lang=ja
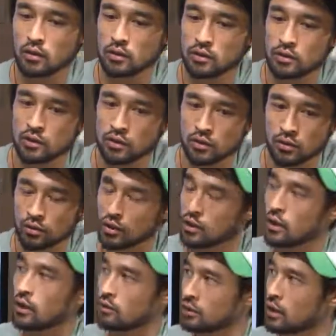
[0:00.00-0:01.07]
信用に
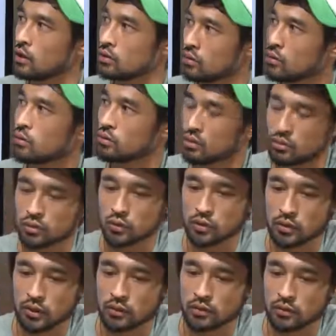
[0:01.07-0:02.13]
至るなと思った
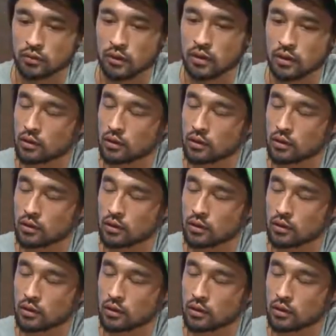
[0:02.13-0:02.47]
んですよね